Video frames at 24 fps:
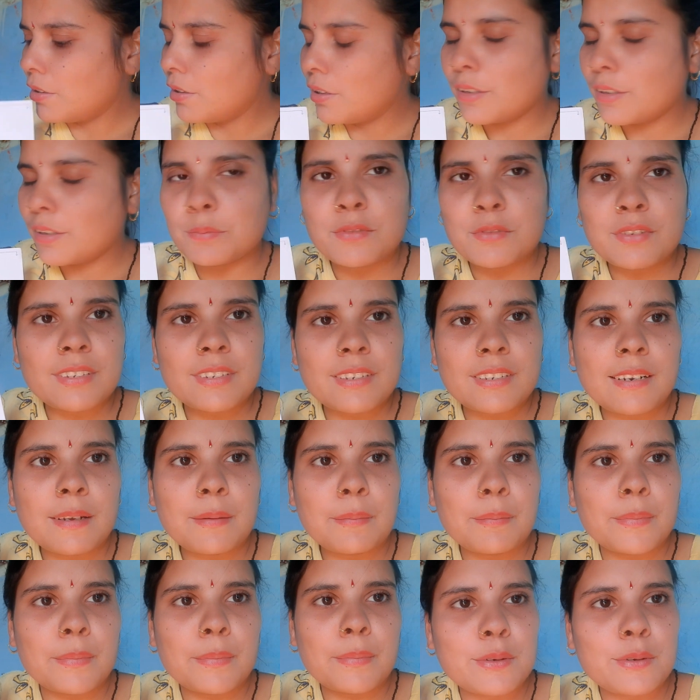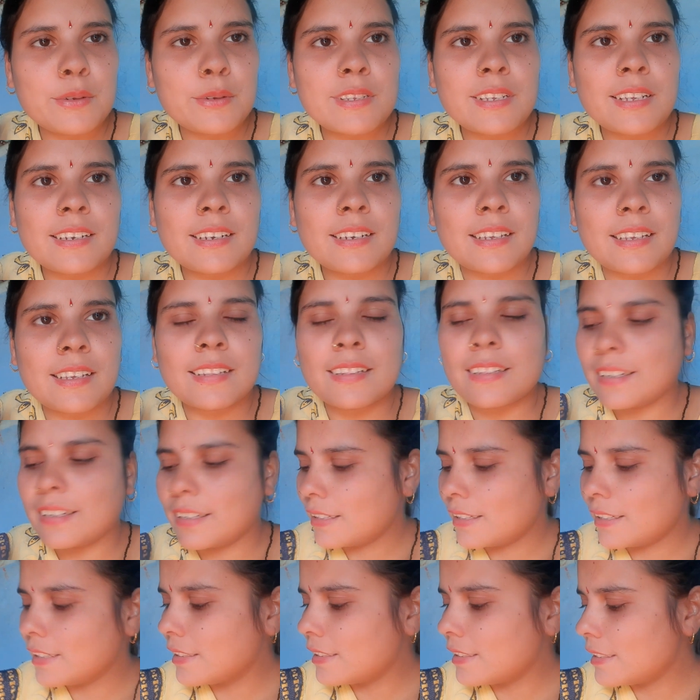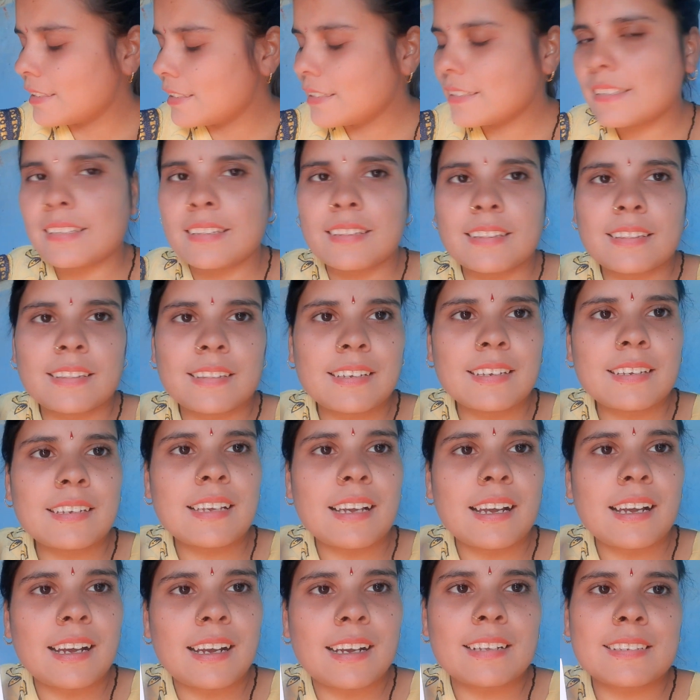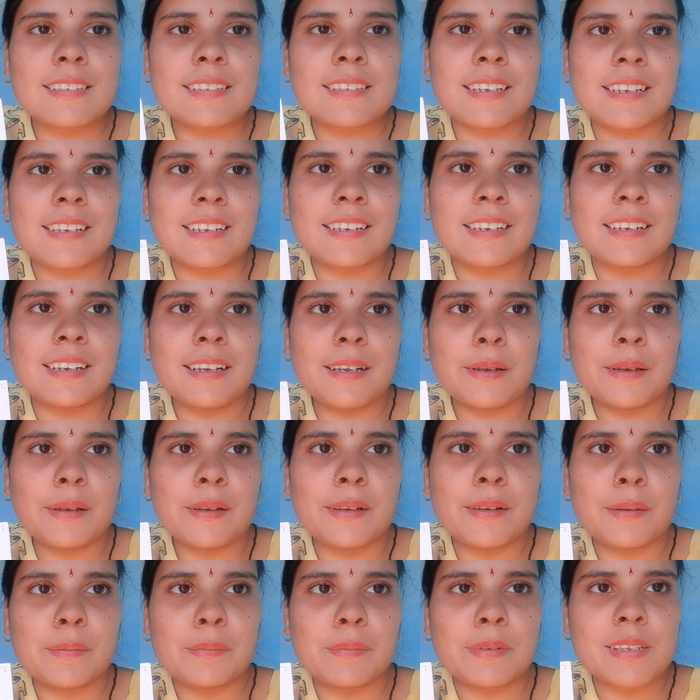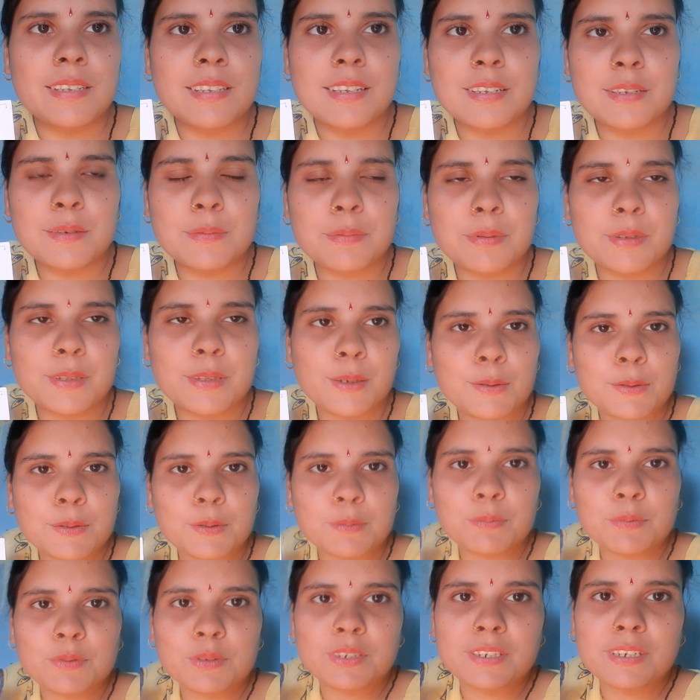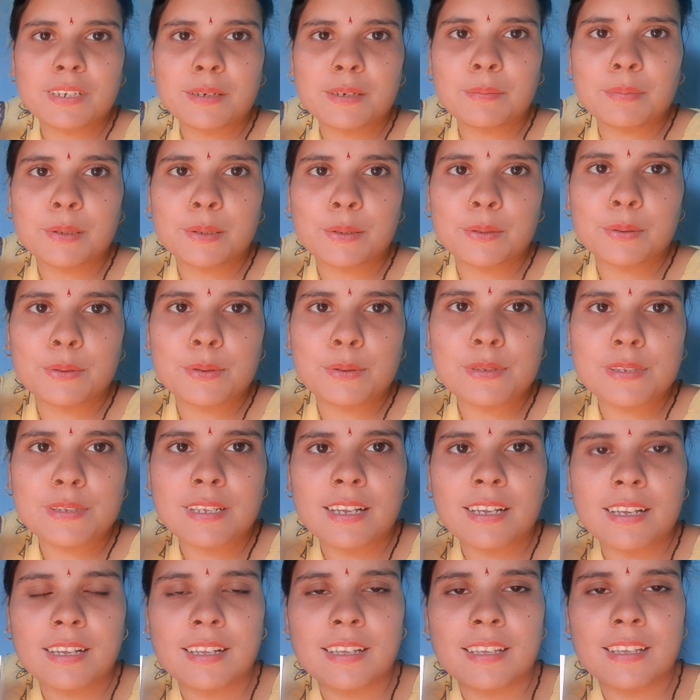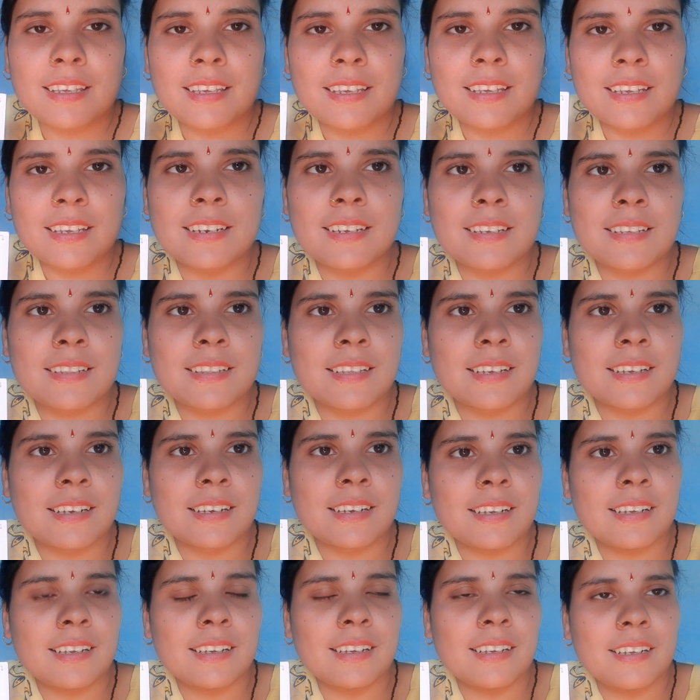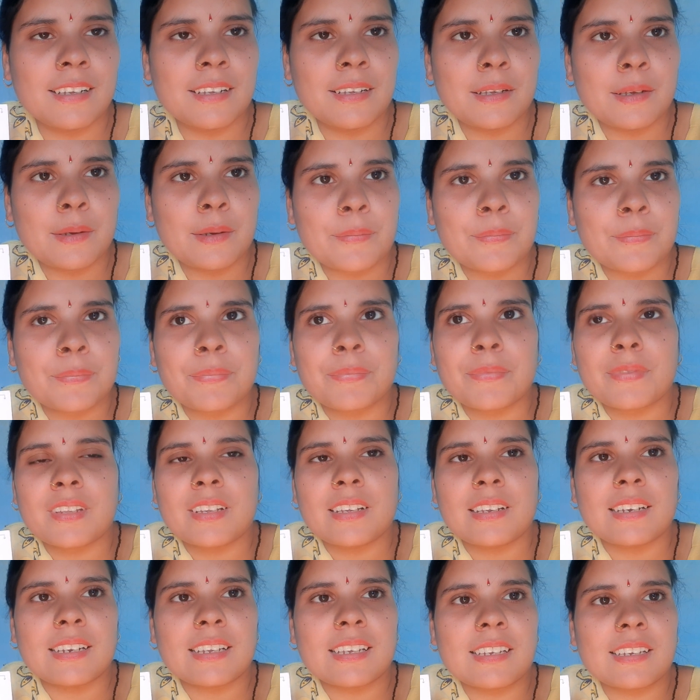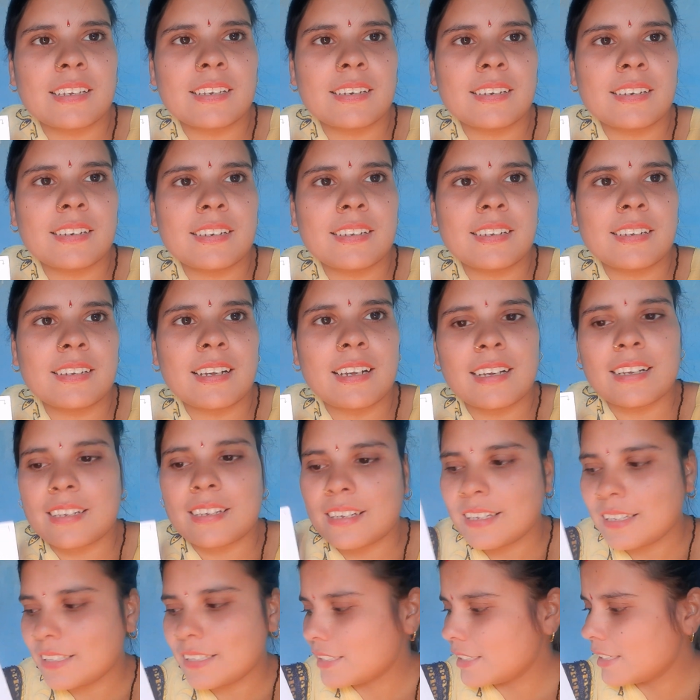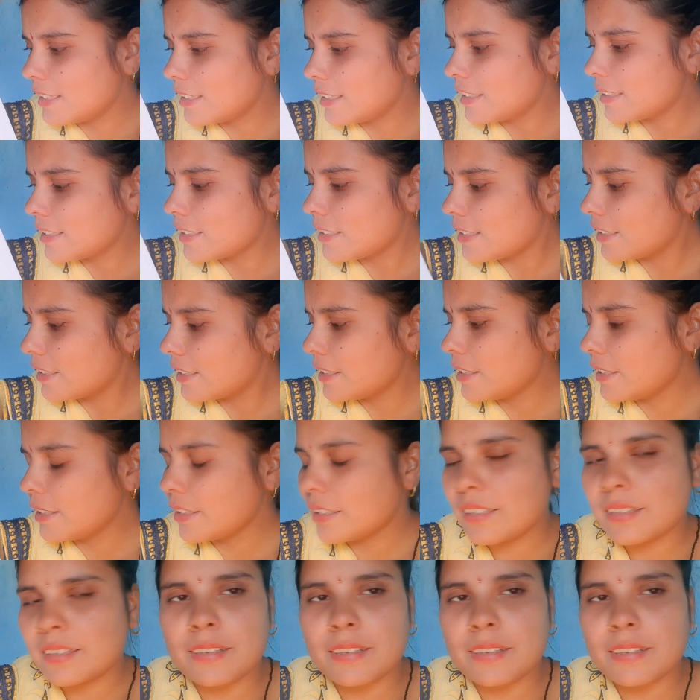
और मुझे ना भरोसा नहीं था कि इतनी जल्दी आ जाएगा मैं सच बताऊं तो मुझे भरोसा ही नहीं था लेकिन आ गया अचानक से ही